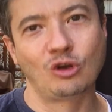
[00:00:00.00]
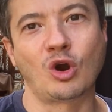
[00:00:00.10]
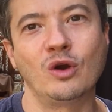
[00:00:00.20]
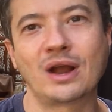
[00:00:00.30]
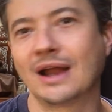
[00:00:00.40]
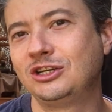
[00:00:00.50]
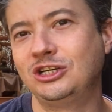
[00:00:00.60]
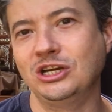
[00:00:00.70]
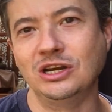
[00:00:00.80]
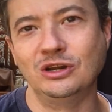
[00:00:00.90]
Qual é o
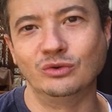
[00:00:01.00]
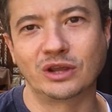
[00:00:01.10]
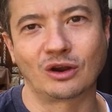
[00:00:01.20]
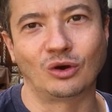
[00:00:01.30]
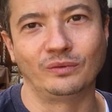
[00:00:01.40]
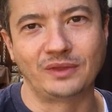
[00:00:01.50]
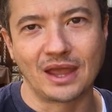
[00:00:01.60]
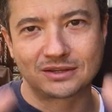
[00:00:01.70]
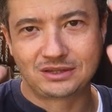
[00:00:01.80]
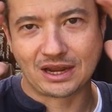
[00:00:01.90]
gatilho que
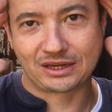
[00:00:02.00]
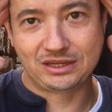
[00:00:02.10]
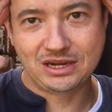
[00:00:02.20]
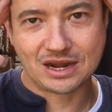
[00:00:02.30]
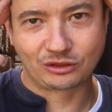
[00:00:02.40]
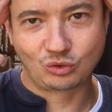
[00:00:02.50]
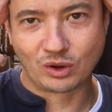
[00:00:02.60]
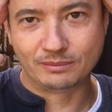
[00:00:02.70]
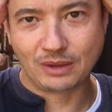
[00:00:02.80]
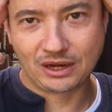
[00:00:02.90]
acontece aqui na
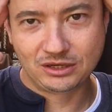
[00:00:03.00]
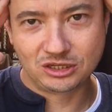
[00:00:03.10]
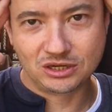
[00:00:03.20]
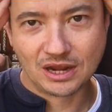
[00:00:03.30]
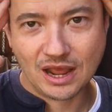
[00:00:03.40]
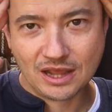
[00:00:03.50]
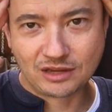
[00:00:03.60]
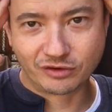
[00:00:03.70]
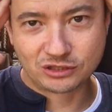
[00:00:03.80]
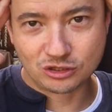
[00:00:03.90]
tua mente
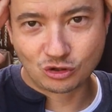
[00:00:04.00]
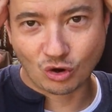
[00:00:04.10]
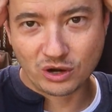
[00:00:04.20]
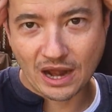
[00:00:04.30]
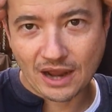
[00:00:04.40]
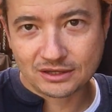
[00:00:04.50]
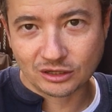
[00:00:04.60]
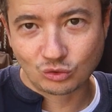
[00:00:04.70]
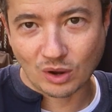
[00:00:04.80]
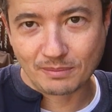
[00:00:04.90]
que você
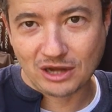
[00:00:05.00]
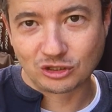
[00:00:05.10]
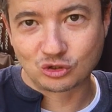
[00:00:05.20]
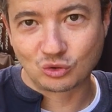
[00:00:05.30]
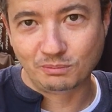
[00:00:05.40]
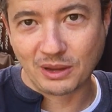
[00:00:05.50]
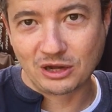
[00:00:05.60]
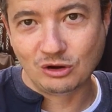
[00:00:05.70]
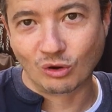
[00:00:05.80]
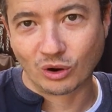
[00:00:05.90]
desconecta a tua mente
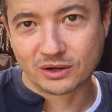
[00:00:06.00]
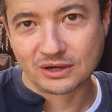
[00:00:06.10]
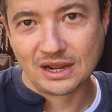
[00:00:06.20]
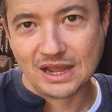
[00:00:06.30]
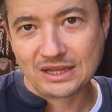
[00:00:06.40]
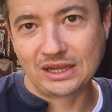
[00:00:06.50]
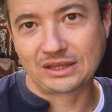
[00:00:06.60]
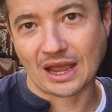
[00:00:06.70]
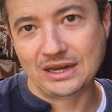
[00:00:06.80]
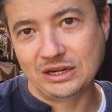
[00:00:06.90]
superior que
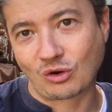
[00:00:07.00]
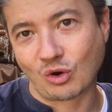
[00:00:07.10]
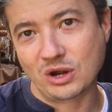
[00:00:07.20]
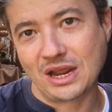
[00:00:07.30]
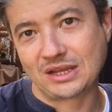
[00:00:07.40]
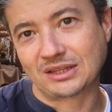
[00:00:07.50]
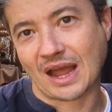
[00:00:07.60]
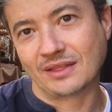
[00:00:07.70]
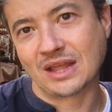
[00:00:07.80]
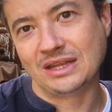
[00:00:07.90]
está ali
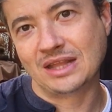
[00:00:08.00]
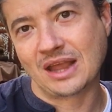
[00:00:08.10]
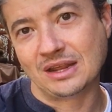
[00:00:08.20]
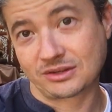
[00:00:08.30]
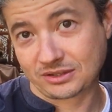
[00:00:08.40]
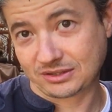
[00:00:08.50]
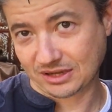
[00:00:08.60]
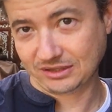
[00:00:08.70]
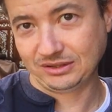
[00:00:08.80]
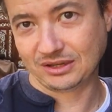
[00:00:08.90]
conectada à ideia
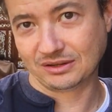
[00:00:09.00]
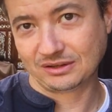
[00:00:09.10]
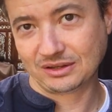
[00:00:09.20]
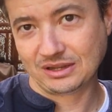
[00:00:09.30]
santa